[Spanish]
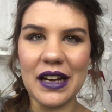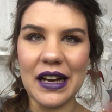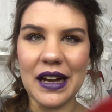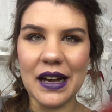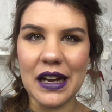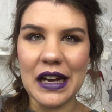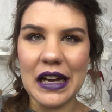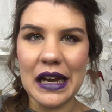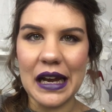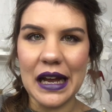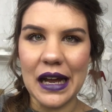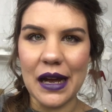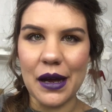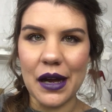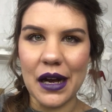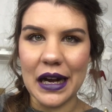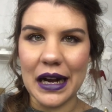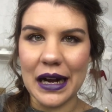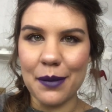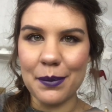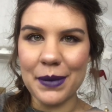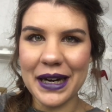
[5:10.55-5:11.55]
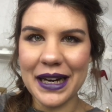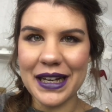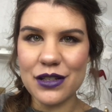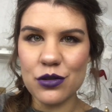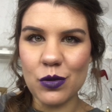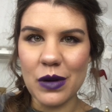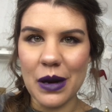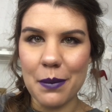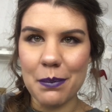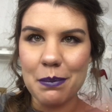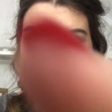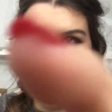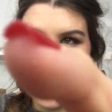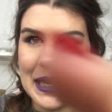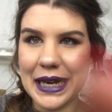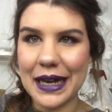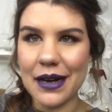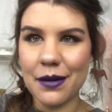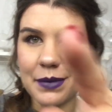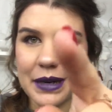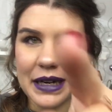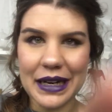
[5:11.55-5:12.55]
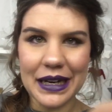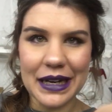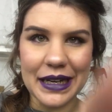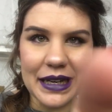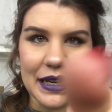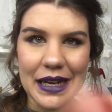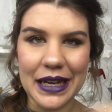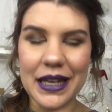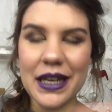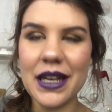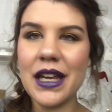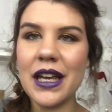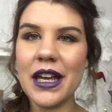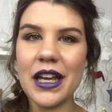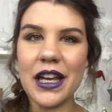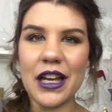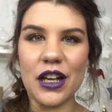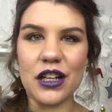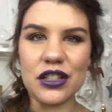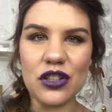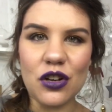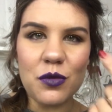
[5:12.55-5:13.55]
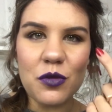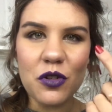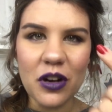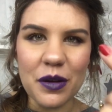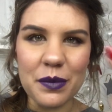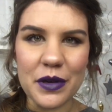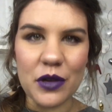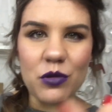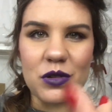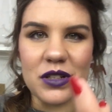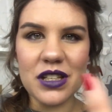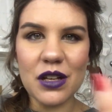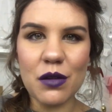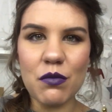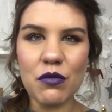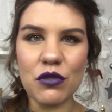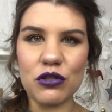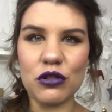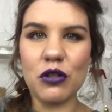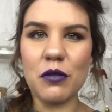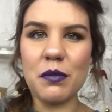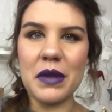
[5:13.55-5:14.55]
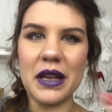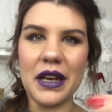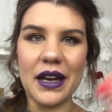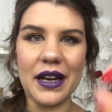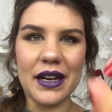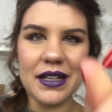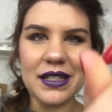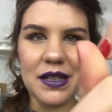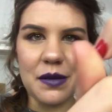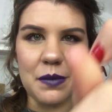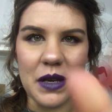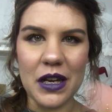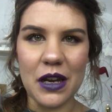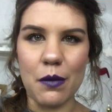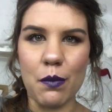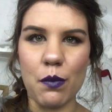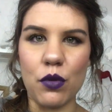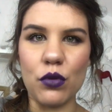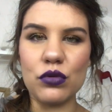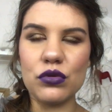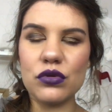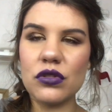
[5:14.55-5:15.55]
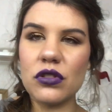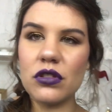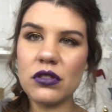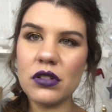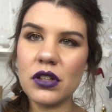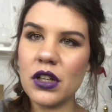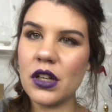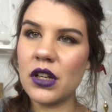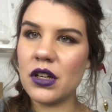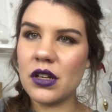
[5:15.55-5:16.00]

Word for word: la, cámara es una mini cámara que hay ahí y es como que me cuesta un montón mirar ese mini punto,